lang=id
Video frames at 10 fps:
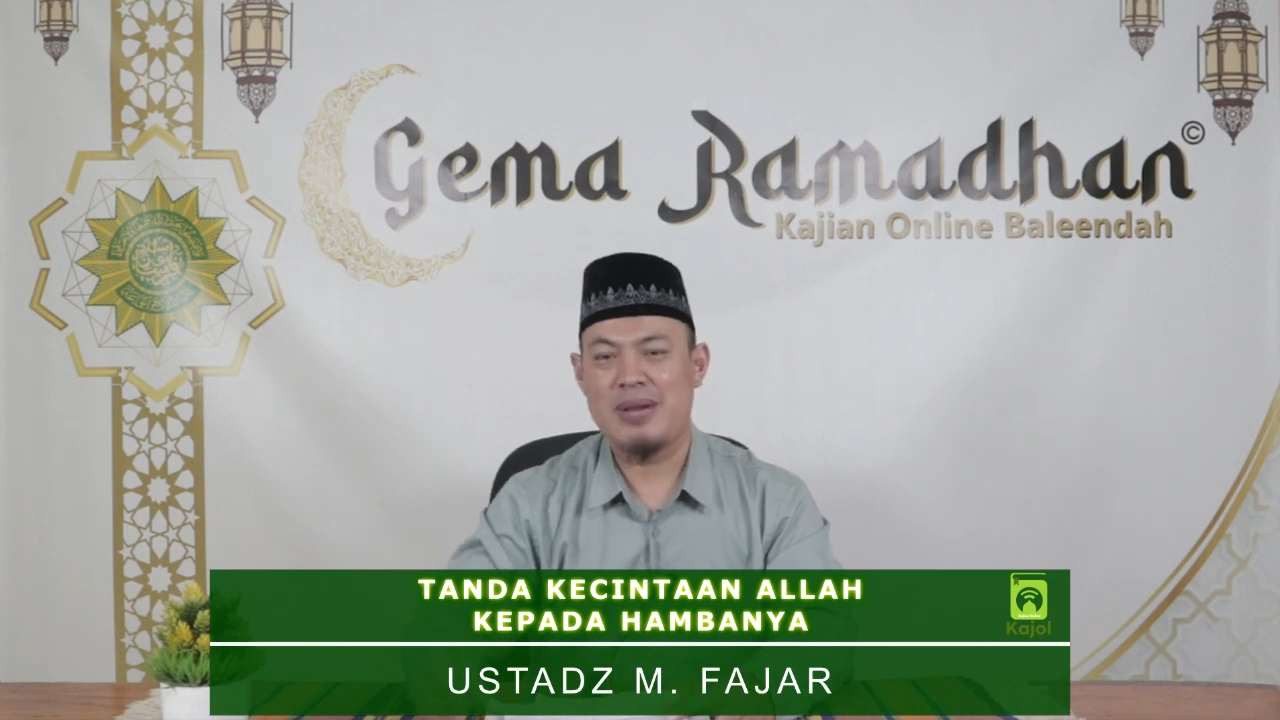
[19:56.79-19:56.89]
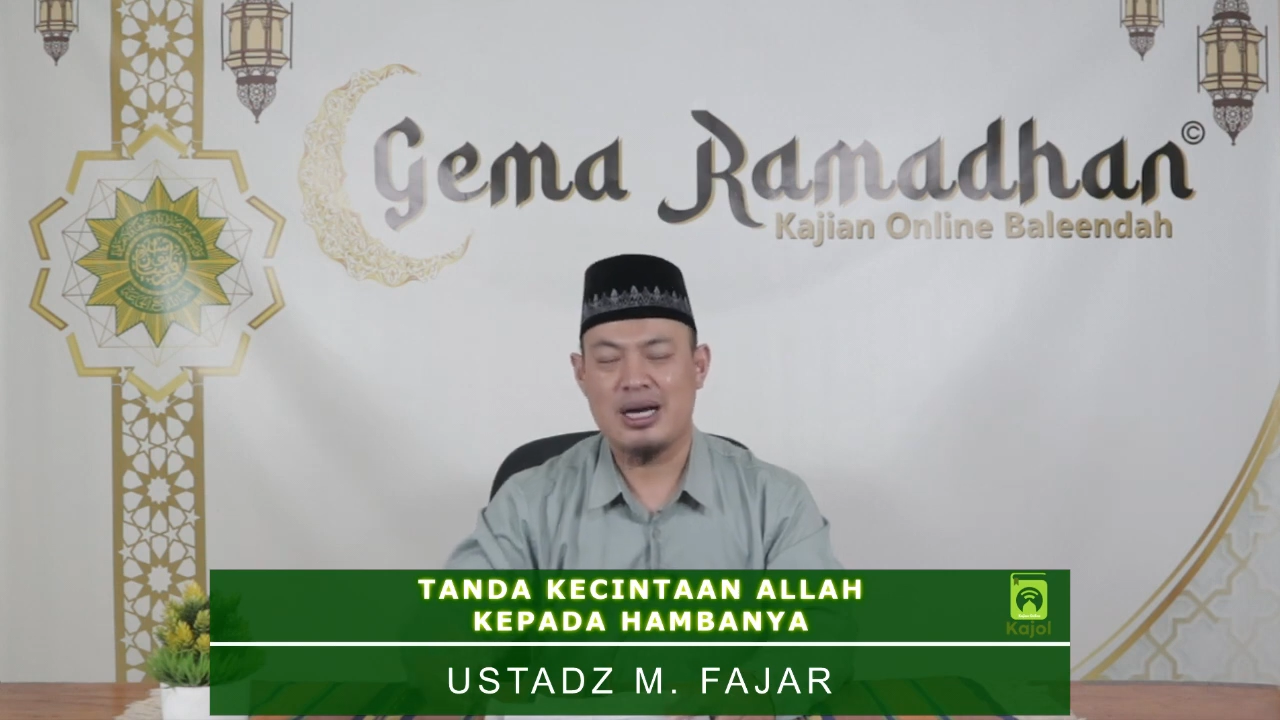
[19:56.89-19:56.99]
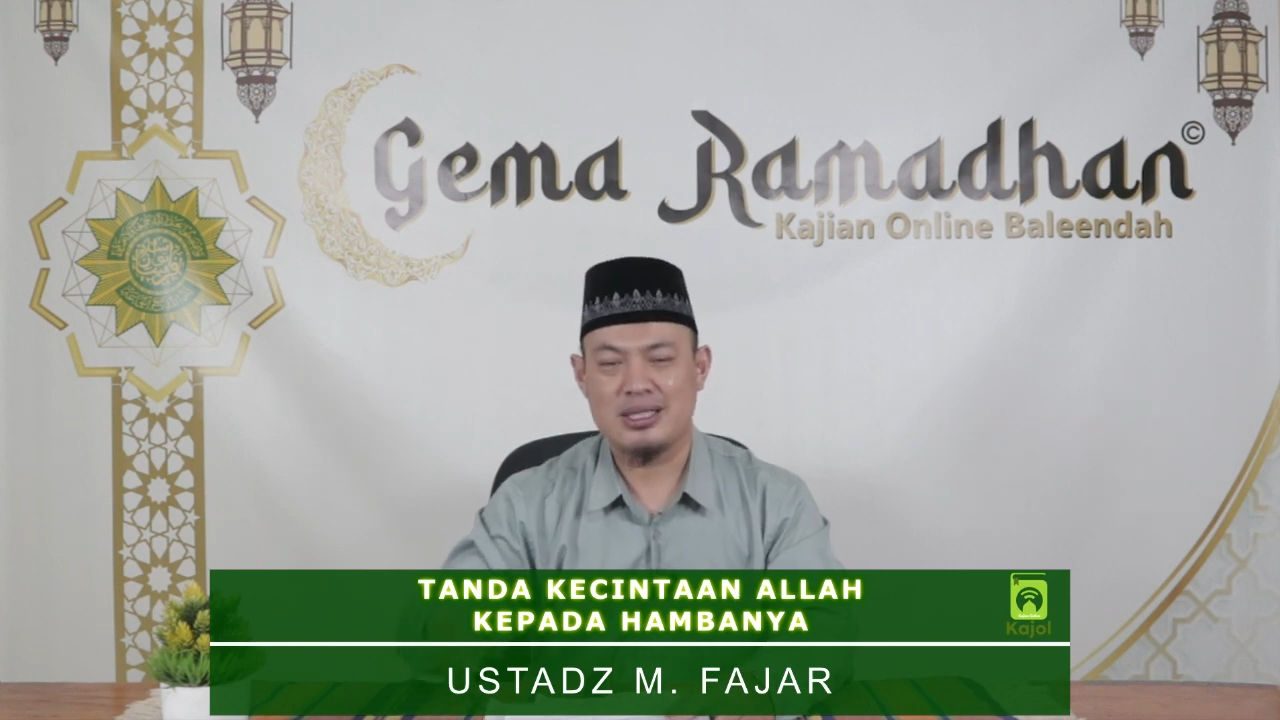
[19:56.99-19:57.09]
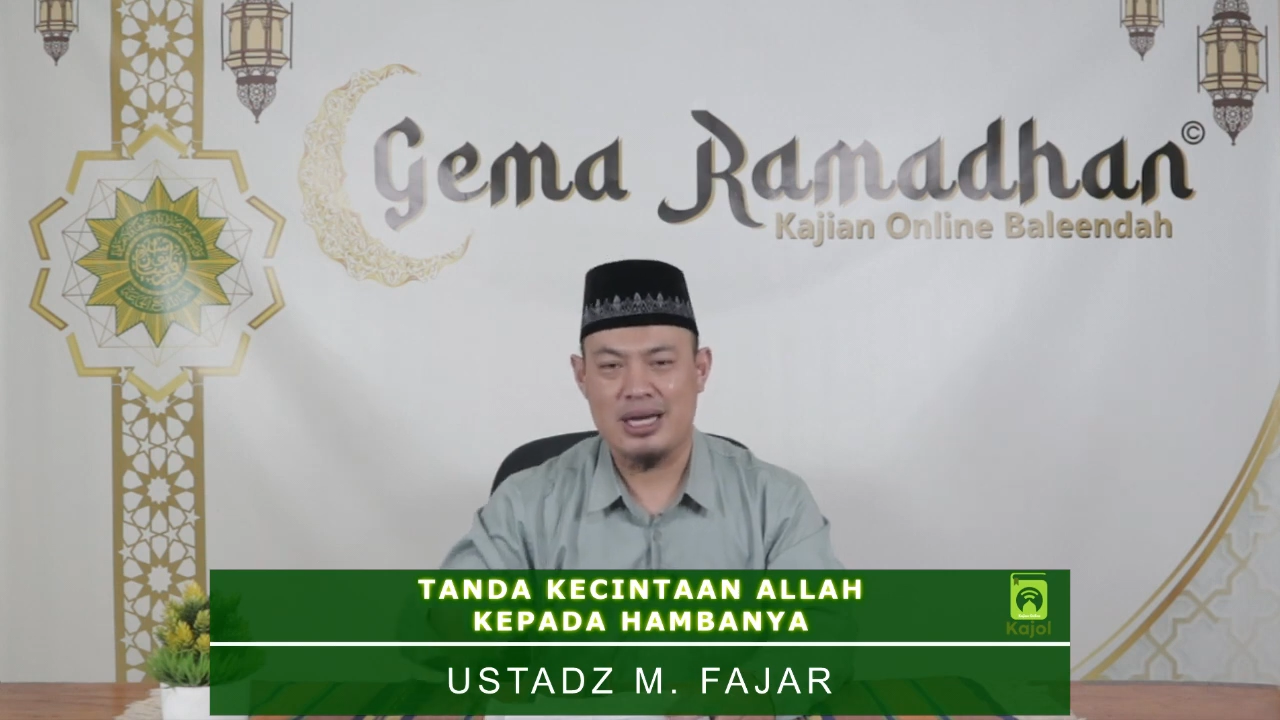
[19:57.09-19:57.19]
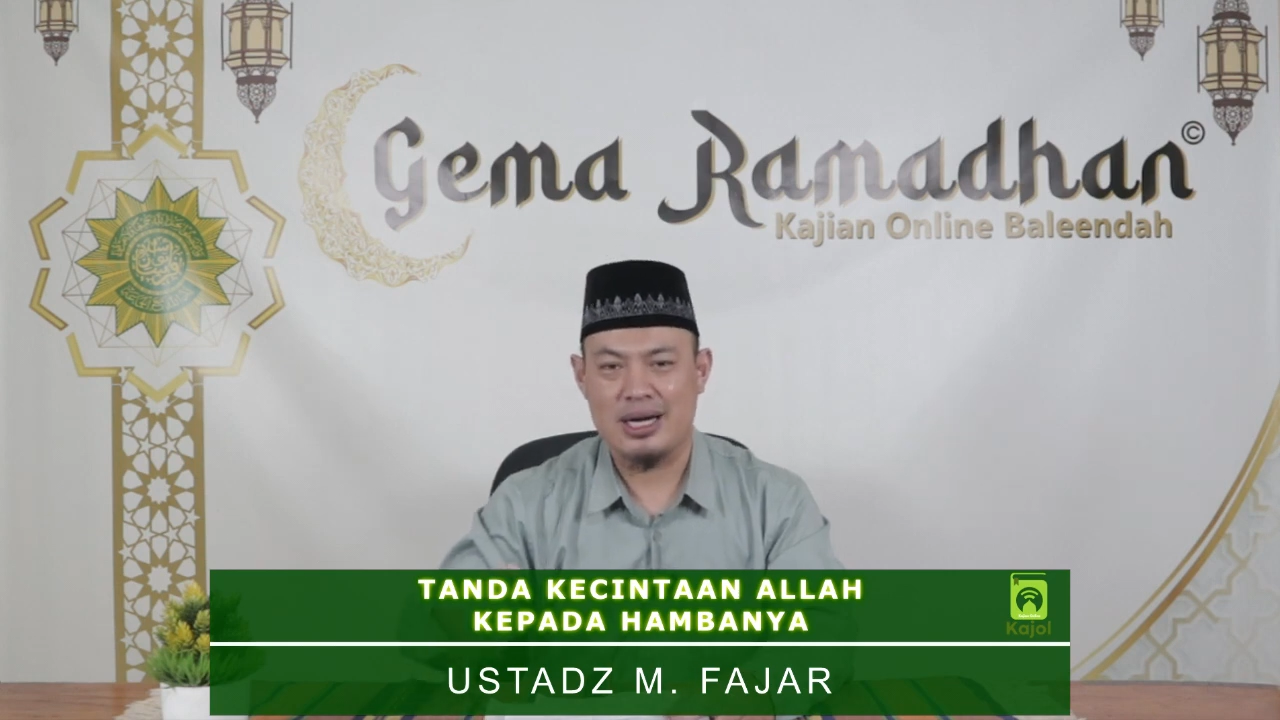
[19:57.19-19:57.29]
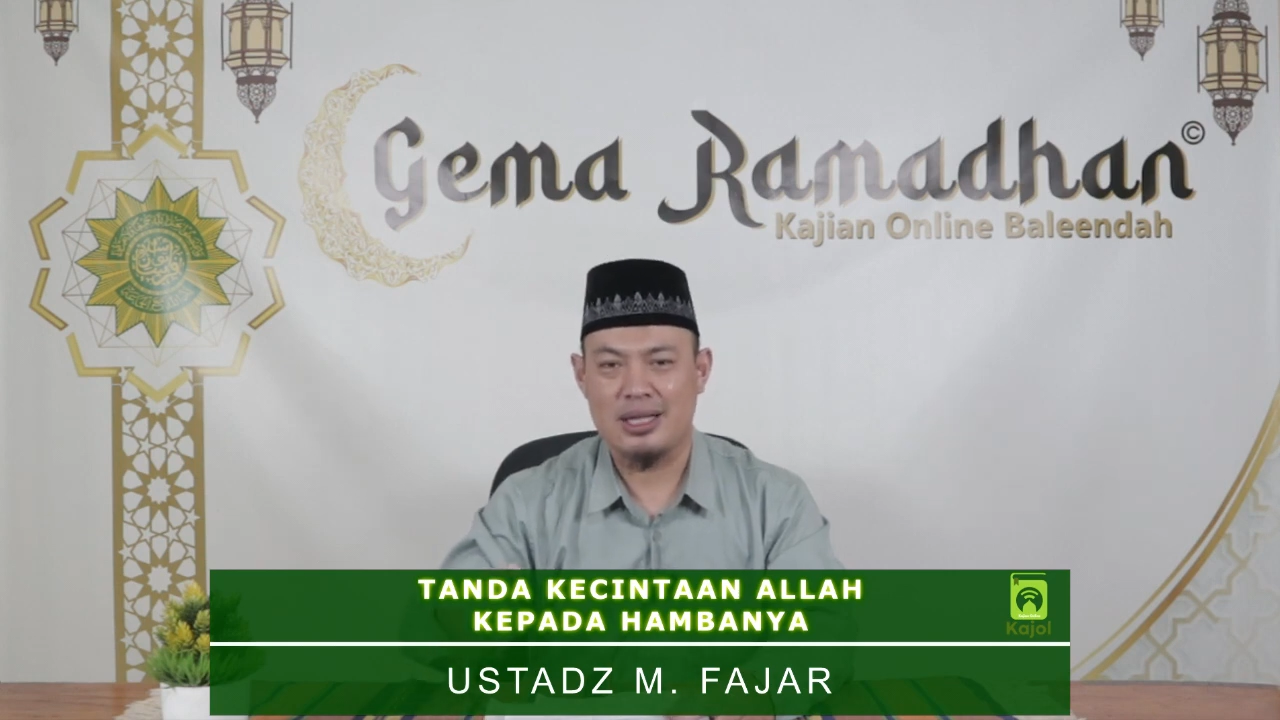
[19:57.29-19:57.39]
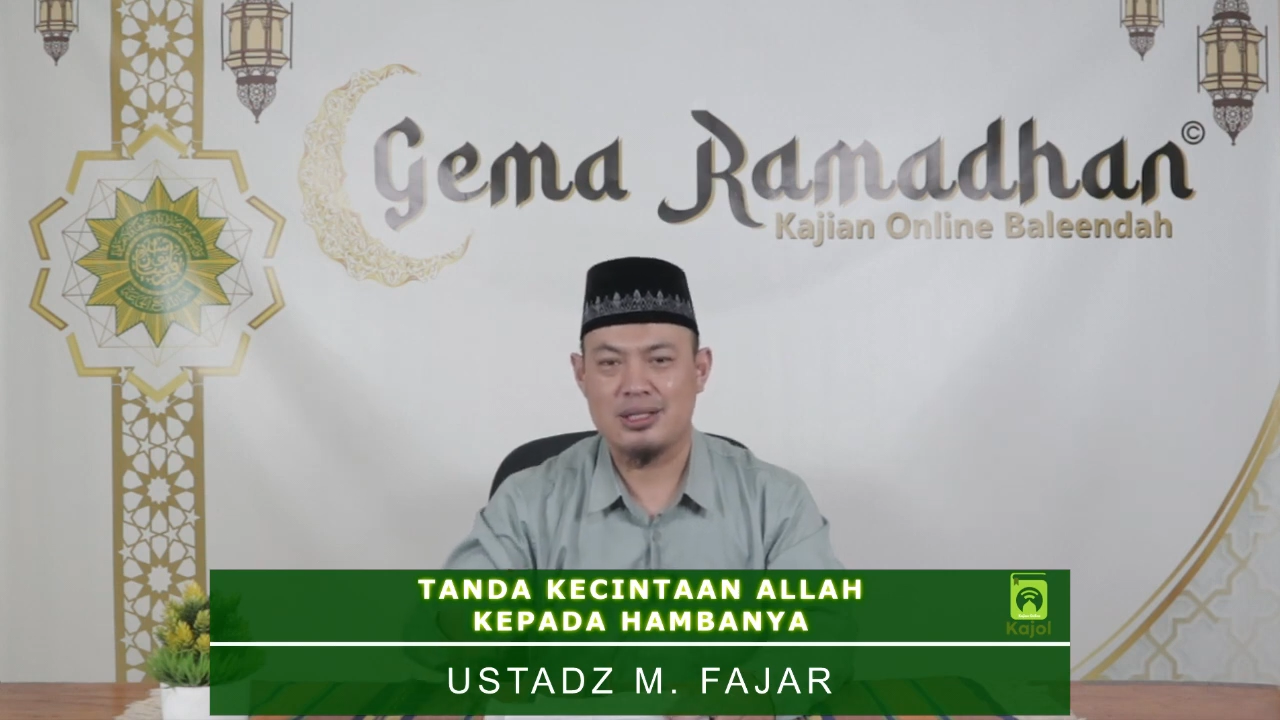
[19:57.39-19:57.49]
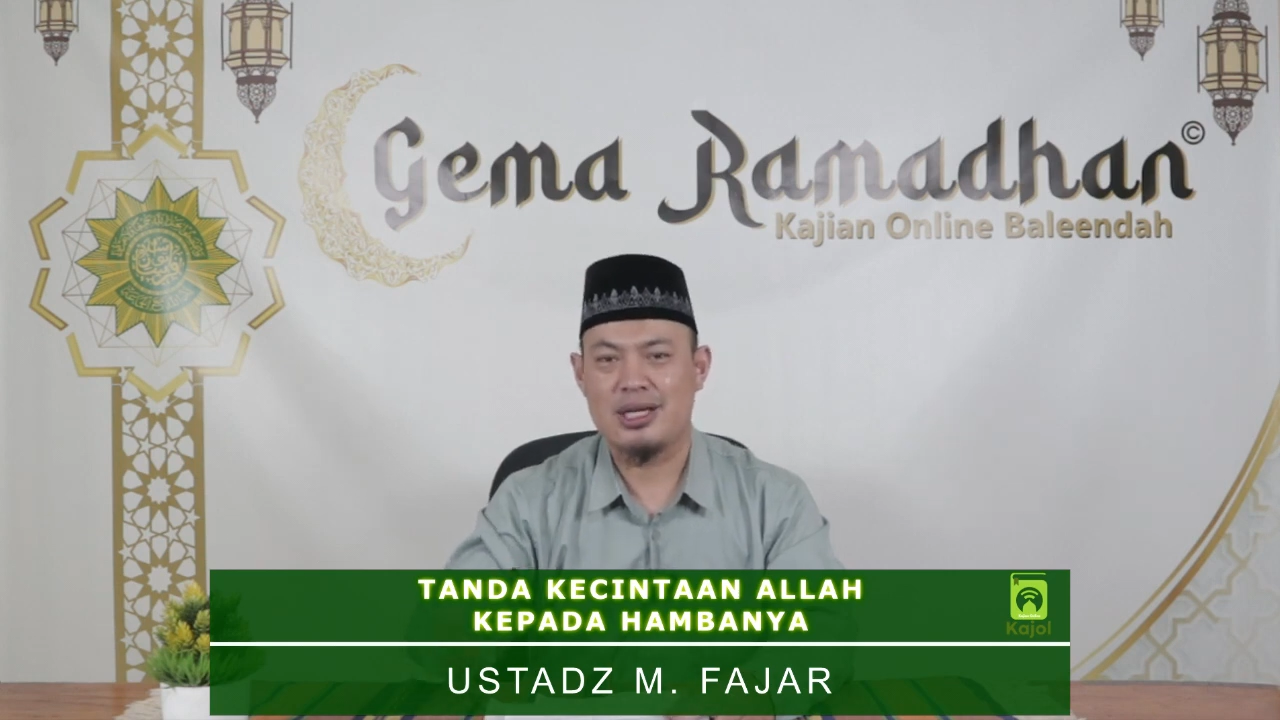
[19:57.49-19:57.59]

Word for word: memaksakan